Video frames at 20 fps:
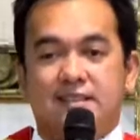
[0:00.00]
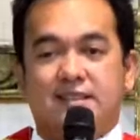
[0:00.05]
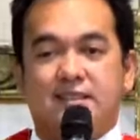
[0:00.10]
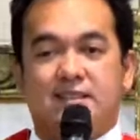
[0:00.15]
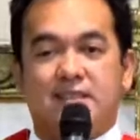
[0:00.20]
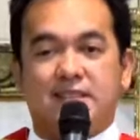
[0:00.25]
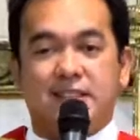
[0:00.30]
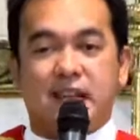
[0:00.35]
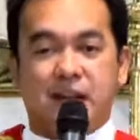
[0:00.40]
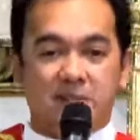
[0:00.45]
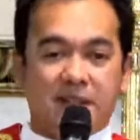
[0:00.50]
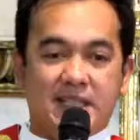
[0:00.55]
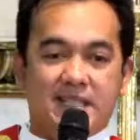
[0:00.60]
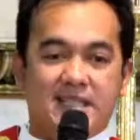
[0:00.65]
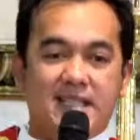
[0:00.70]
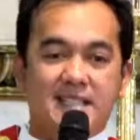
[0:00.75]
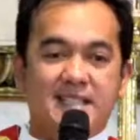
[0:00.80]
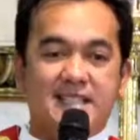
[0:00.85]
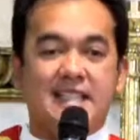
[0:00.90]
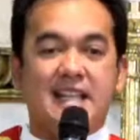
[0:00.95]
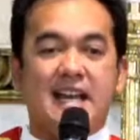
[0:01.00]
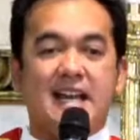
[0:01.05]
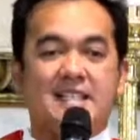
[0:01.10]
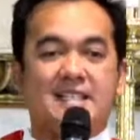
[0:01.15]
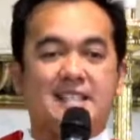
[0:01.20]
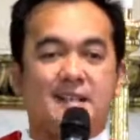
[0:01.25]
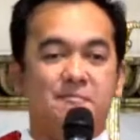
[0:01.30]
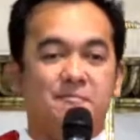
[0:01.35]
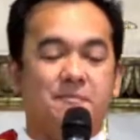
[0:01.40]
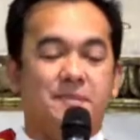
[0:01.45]
Oh, dapat dyan
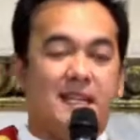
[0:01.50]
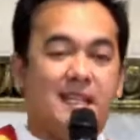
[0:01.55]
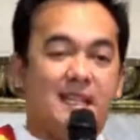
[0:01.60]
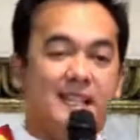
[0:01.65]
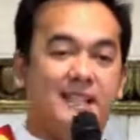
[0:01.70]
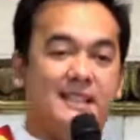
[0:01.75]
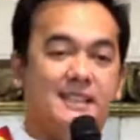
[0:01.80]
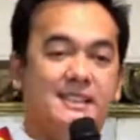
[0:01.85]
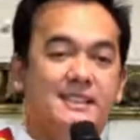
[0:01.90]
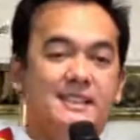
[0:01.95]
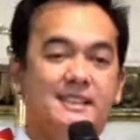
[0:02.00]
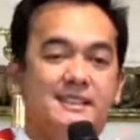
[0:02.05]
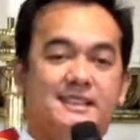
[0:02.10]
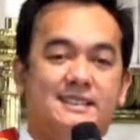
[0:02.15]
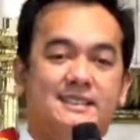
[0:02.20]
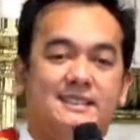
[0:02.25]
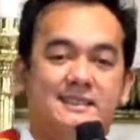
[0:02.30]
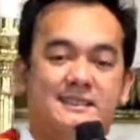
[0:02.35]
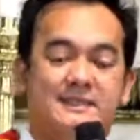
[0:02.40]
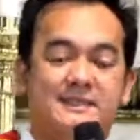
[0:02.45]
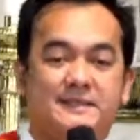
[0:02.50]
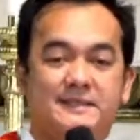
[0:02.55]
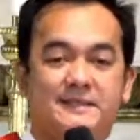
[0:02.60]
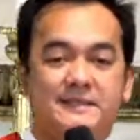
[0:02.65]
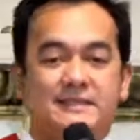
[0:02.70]
sinasampal eh. Oh.